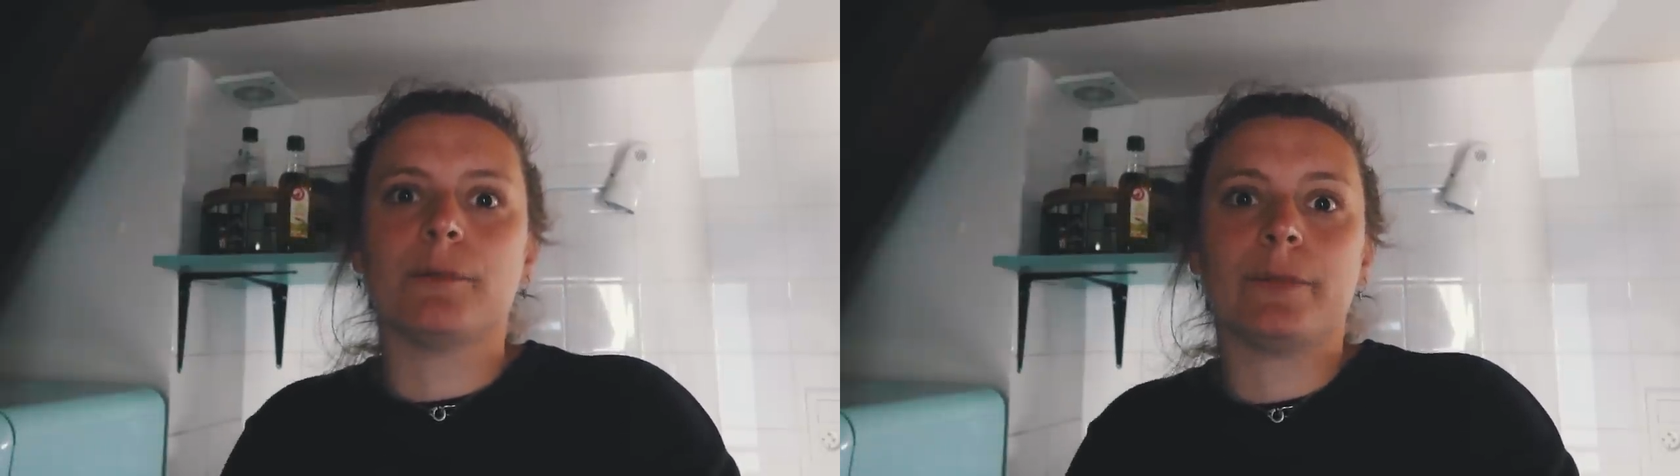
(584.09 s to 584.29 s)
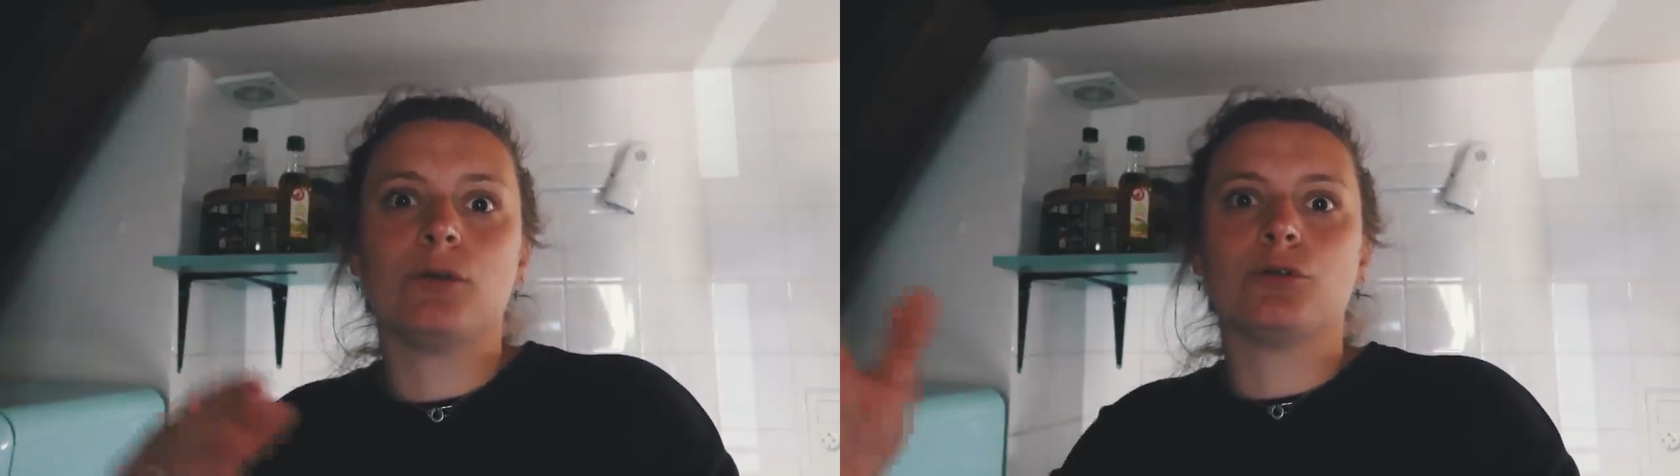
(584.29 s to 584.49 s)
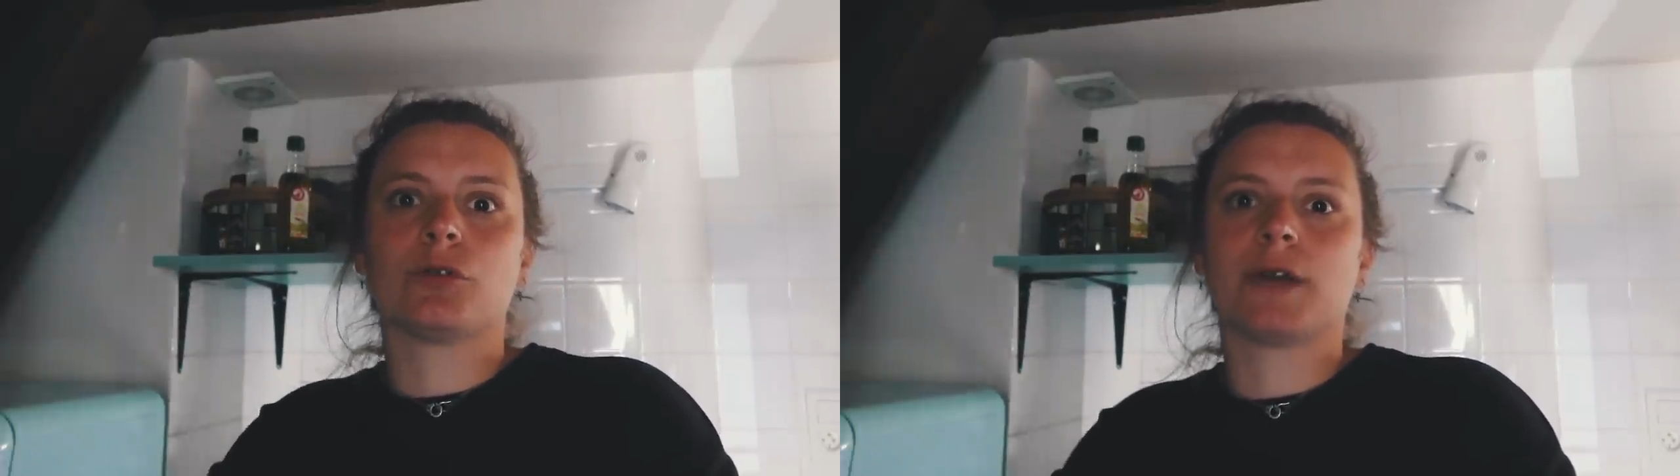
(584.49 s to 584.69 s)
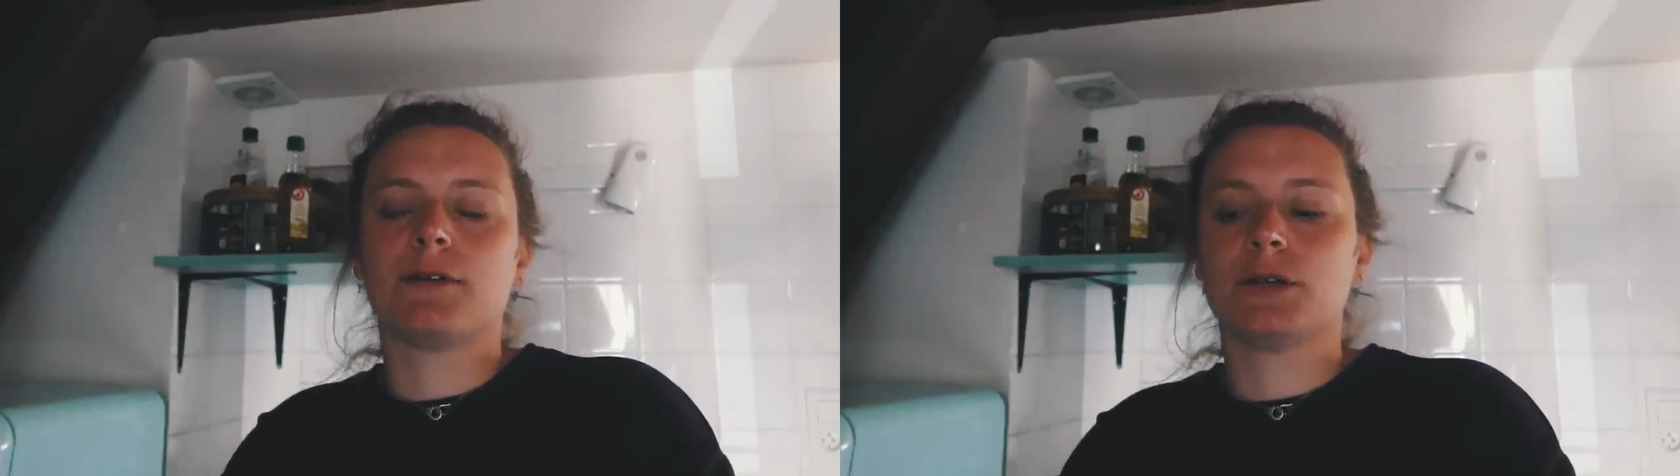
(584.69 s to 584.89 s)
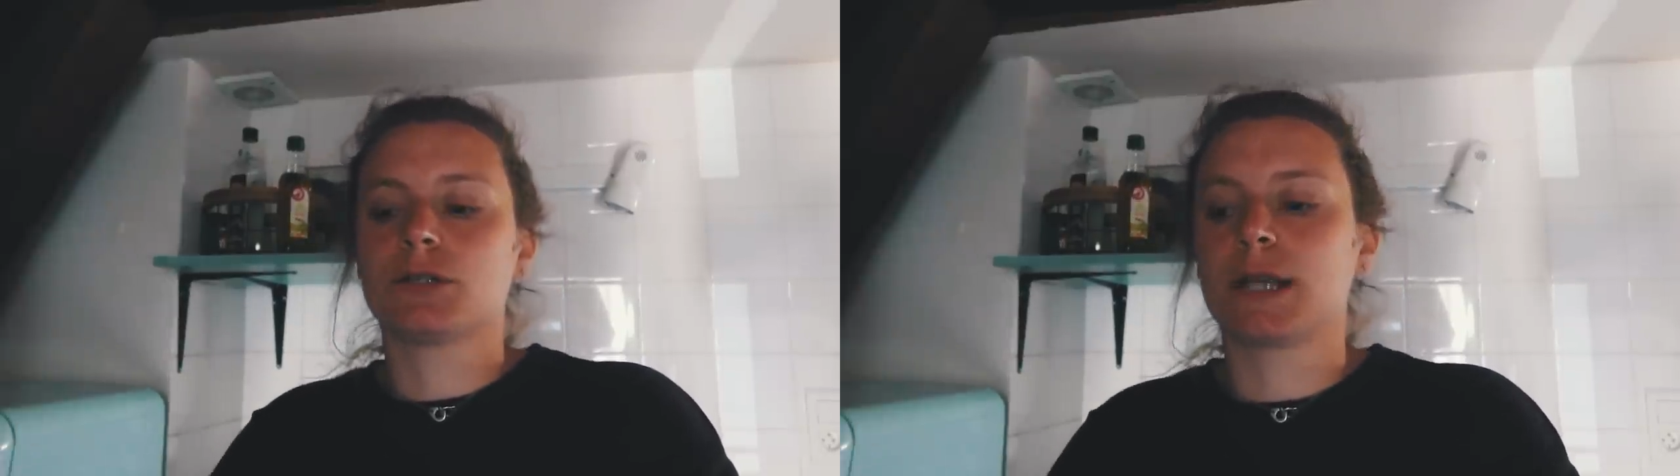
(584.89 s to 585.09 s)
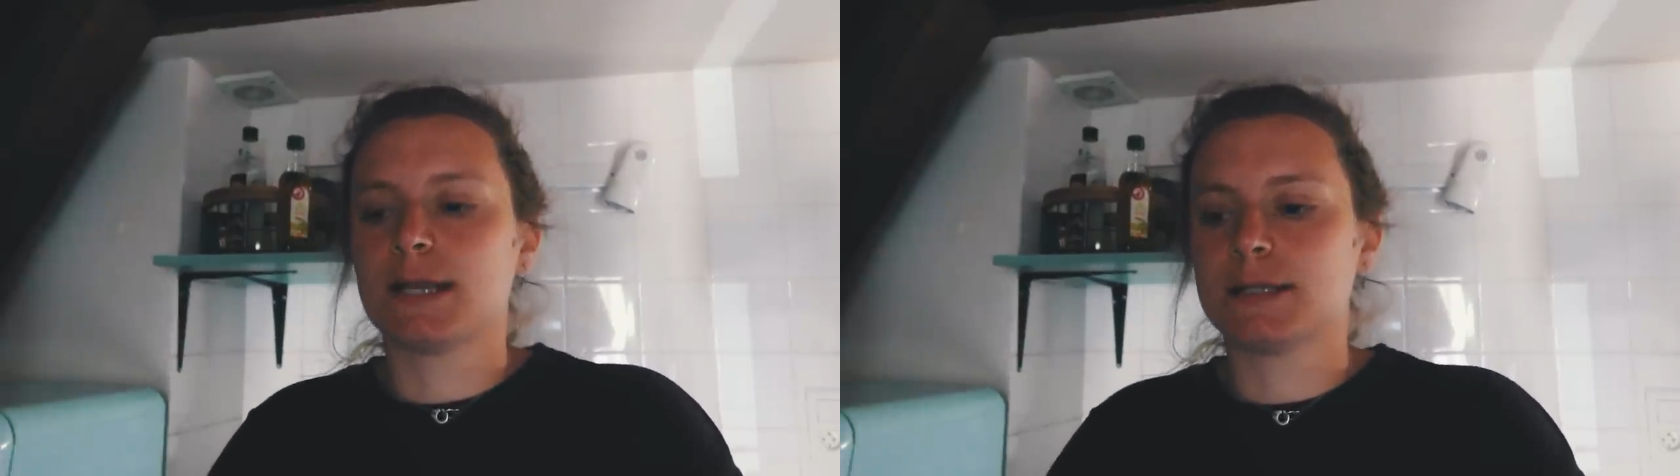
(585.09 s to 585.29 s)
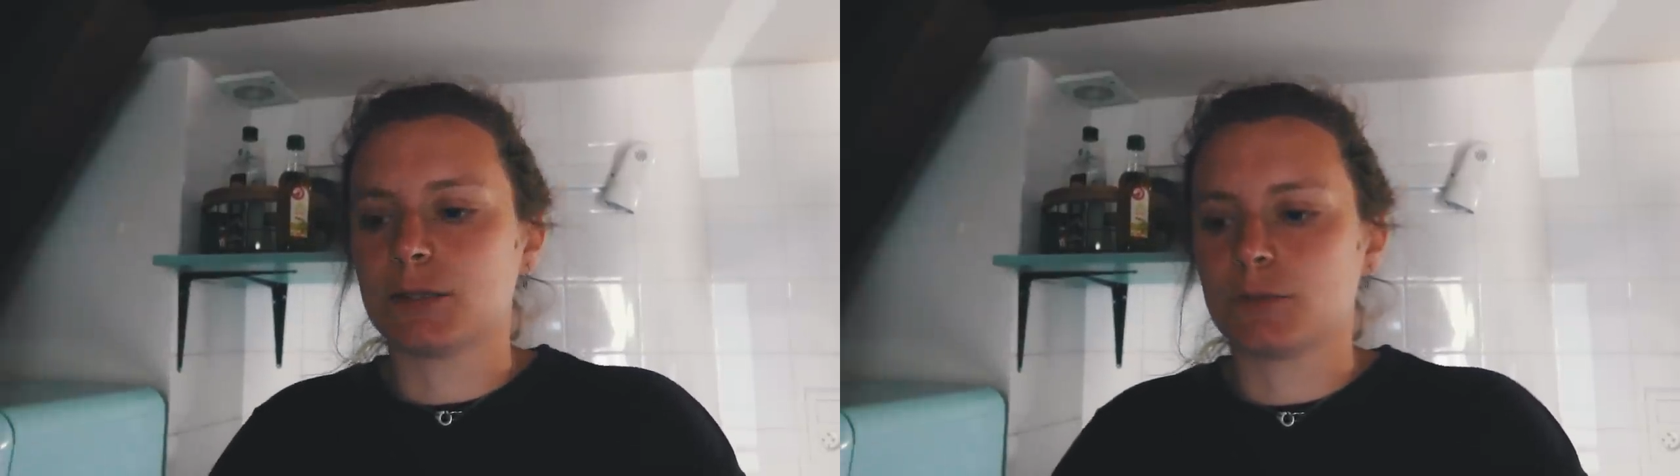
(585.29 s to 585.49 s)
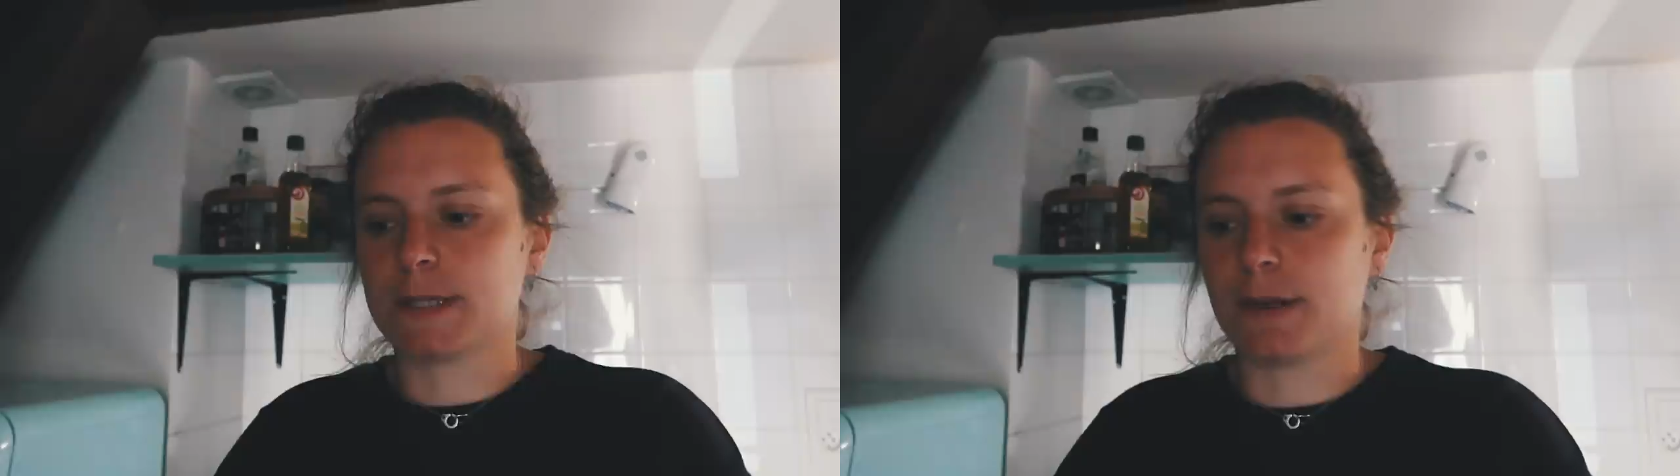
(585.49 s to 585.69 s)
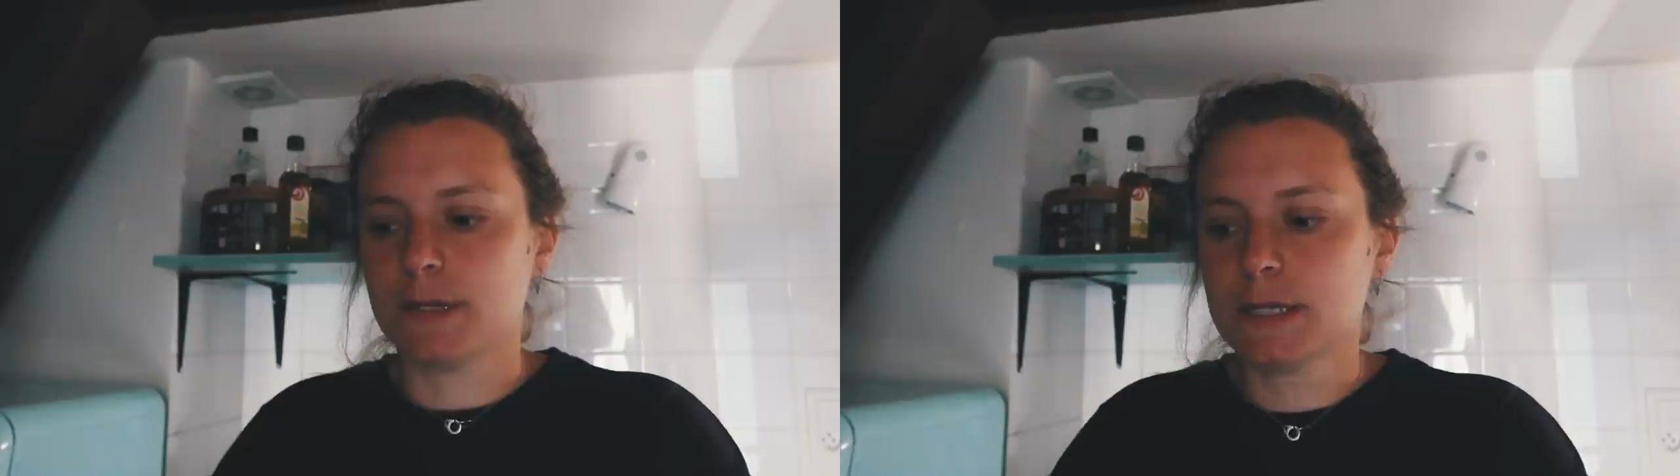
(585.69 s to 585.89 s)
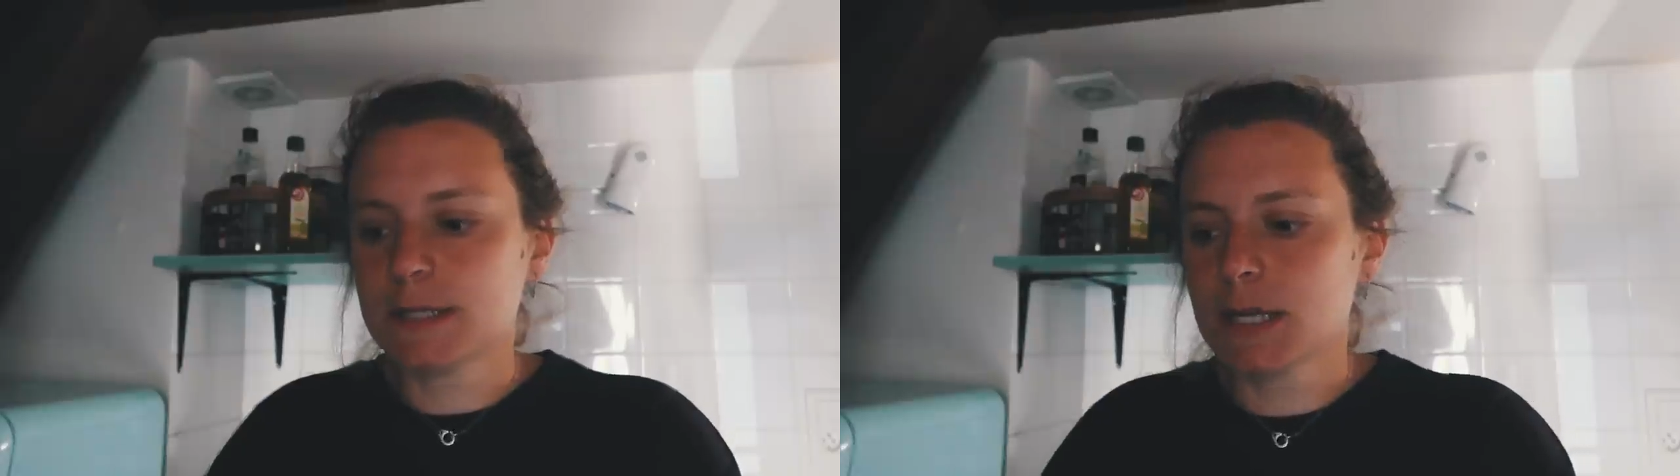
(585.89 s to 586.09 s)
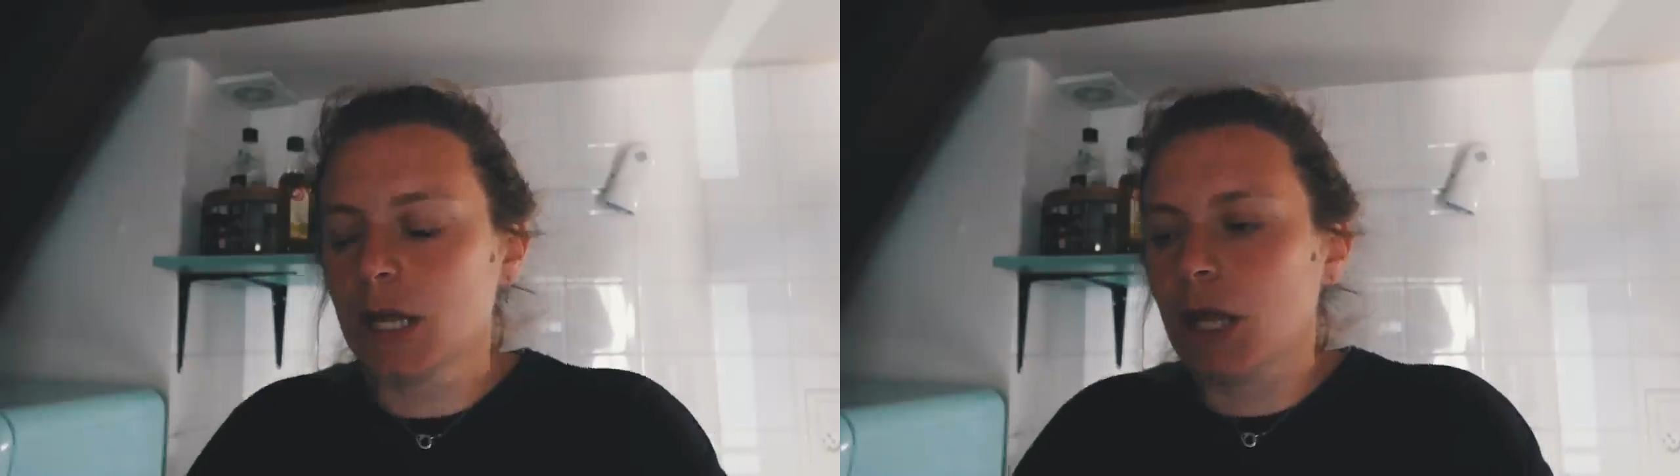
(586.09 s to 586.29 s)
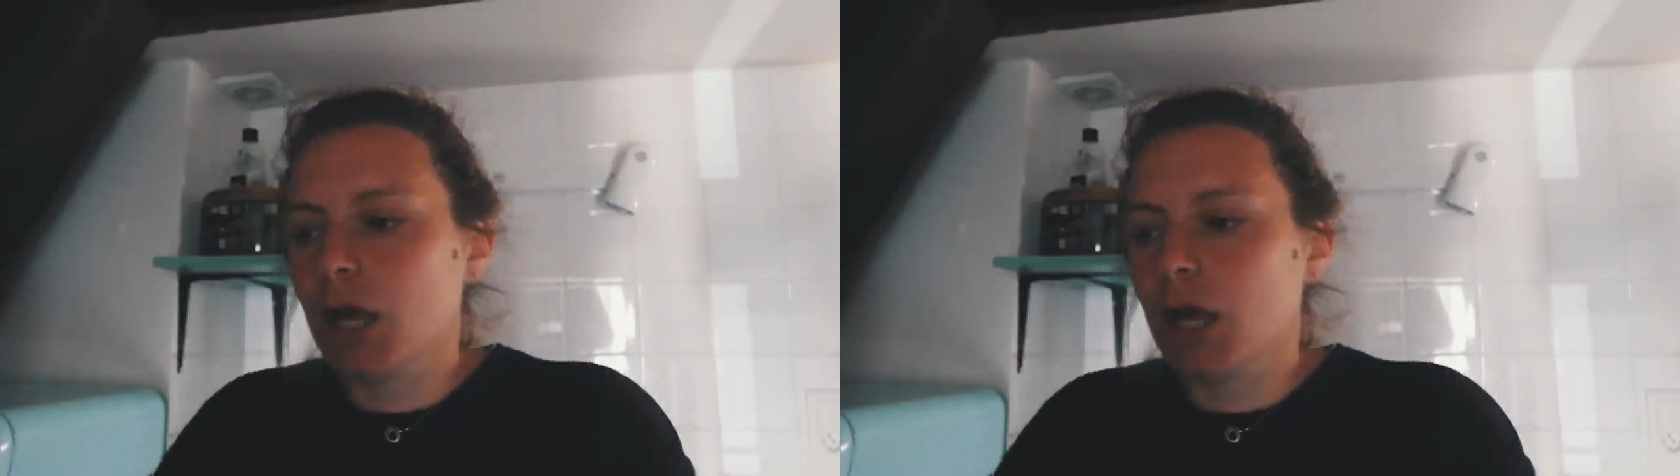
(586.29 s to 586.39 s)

on n'a pas eu le temps d'arriver jusqu'à la station-service.